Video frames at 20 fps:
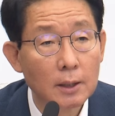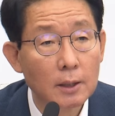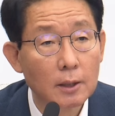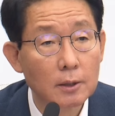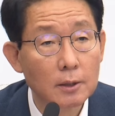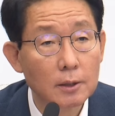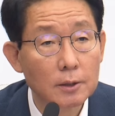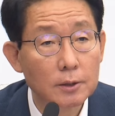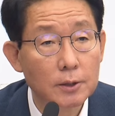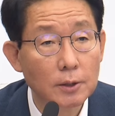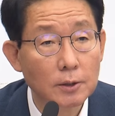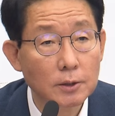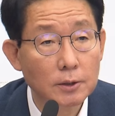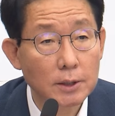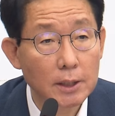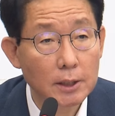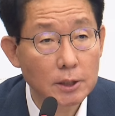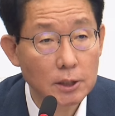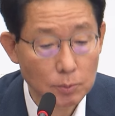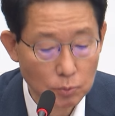어느
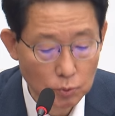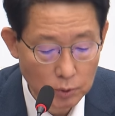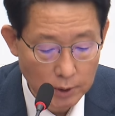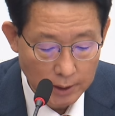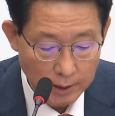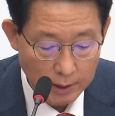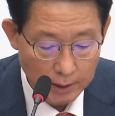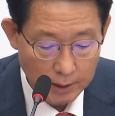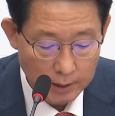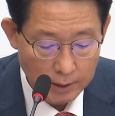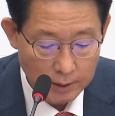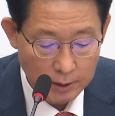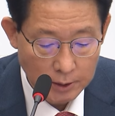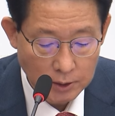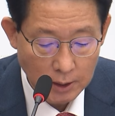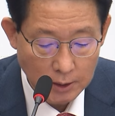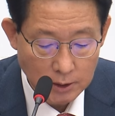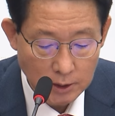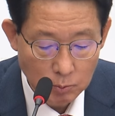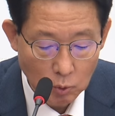경제신문의
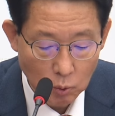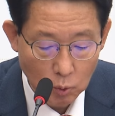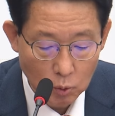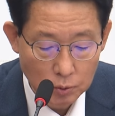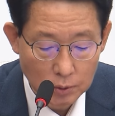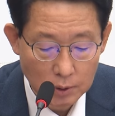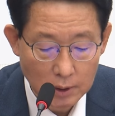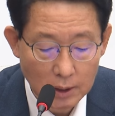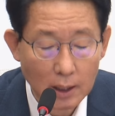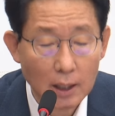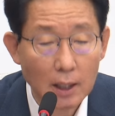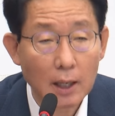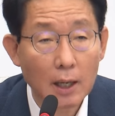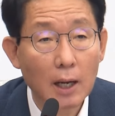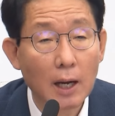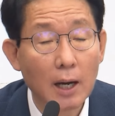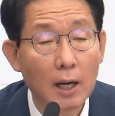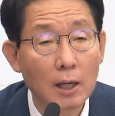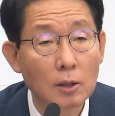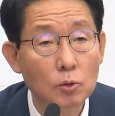기사 제목은
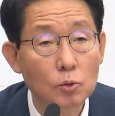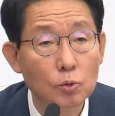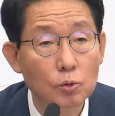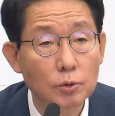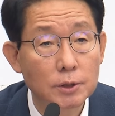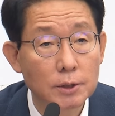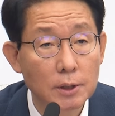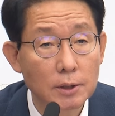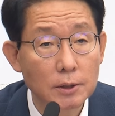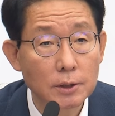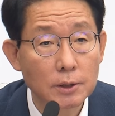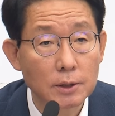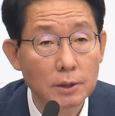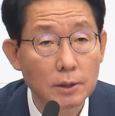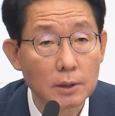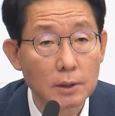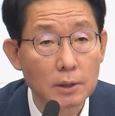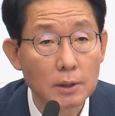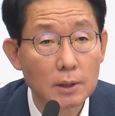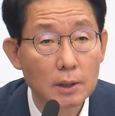한국
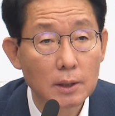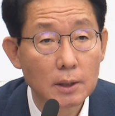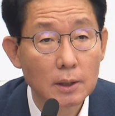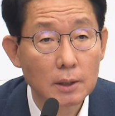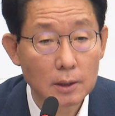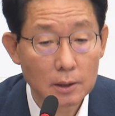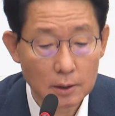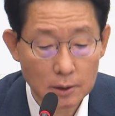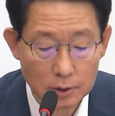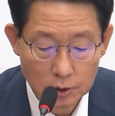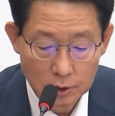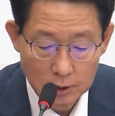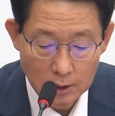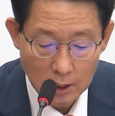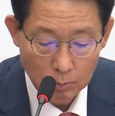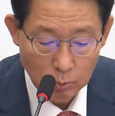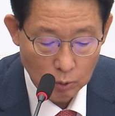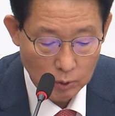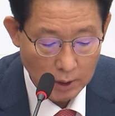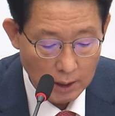정시
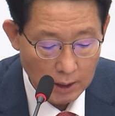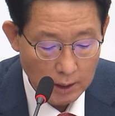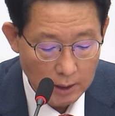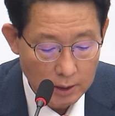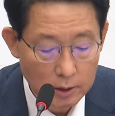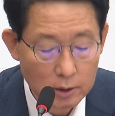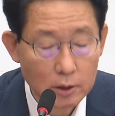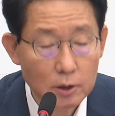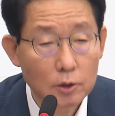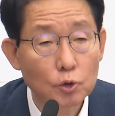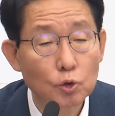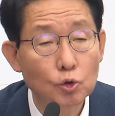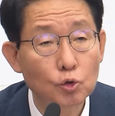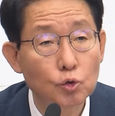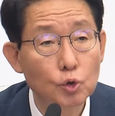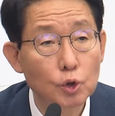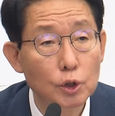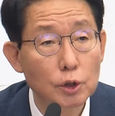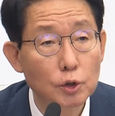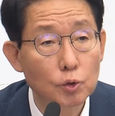러시아보다
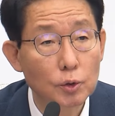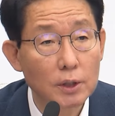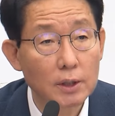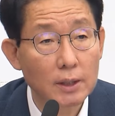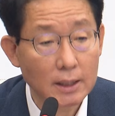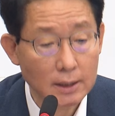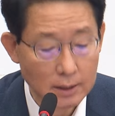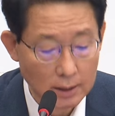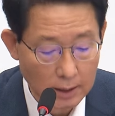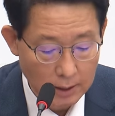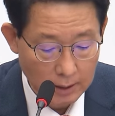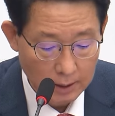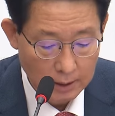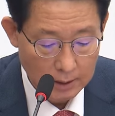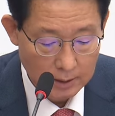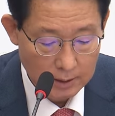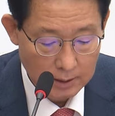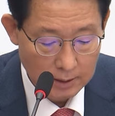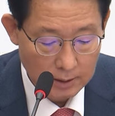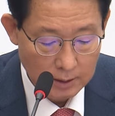수익률이 낮다.
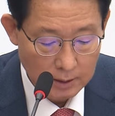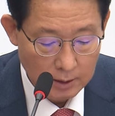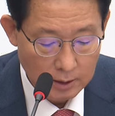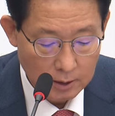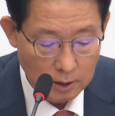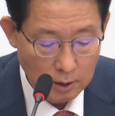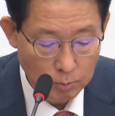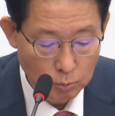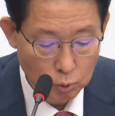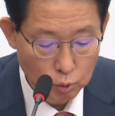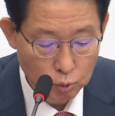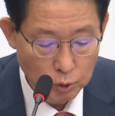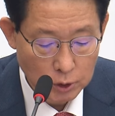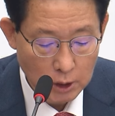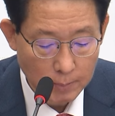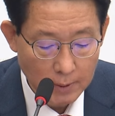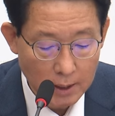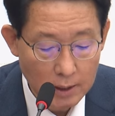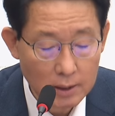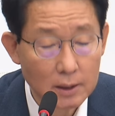
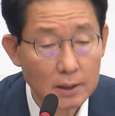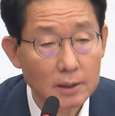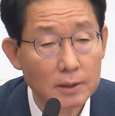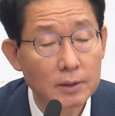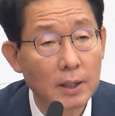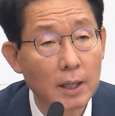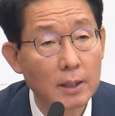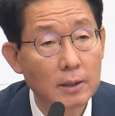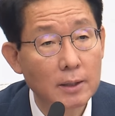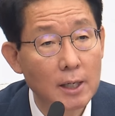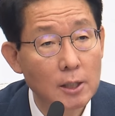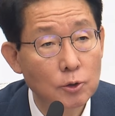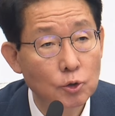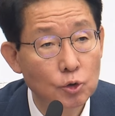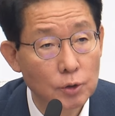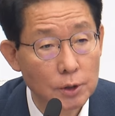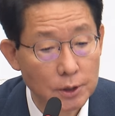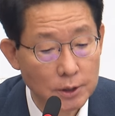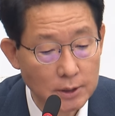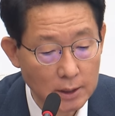금투세발
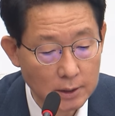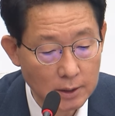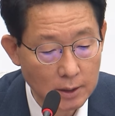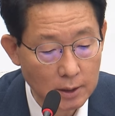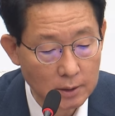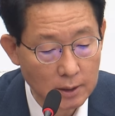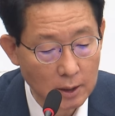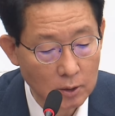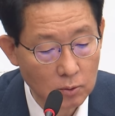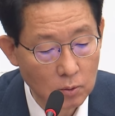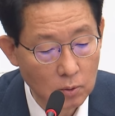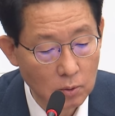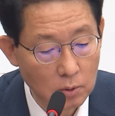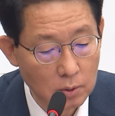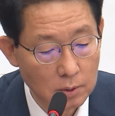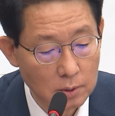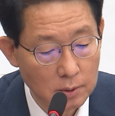대탈출이 시작되었다고